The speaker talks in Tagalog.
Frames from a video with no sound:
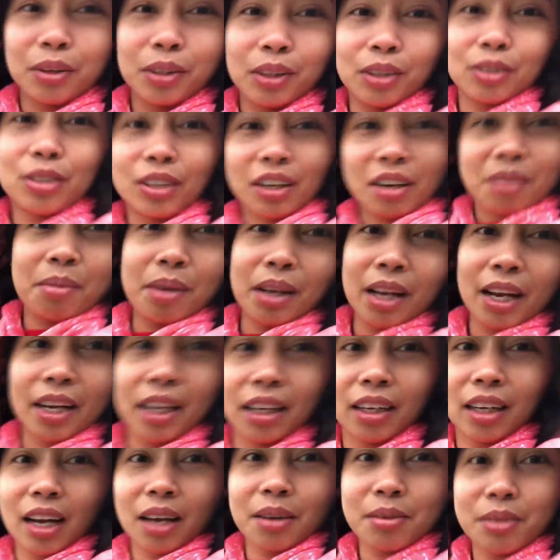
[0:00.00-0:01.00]
dito sa kabila
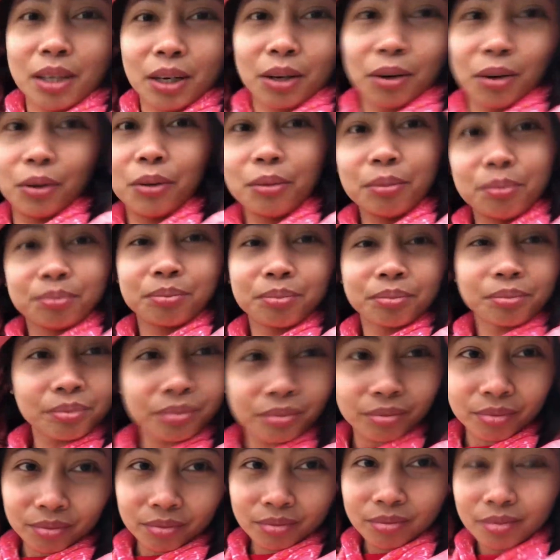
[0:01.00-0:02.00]
nag-gloves ako.
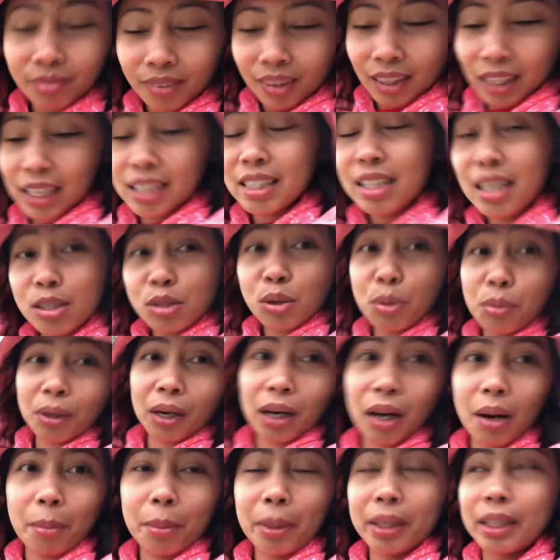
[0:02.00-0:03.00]
Kasi
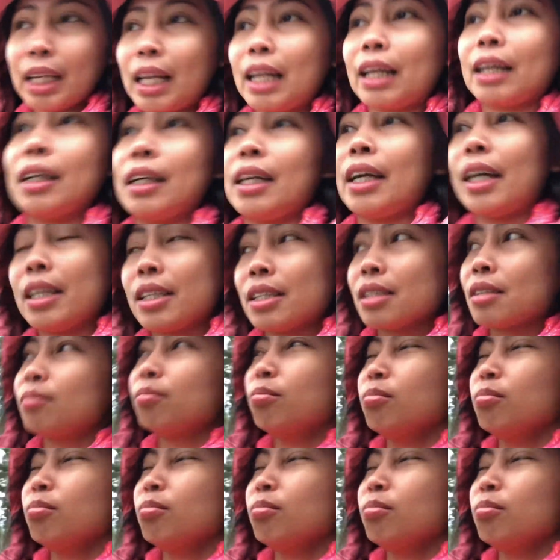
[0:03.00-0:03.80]
sobrang lamig talaga guys.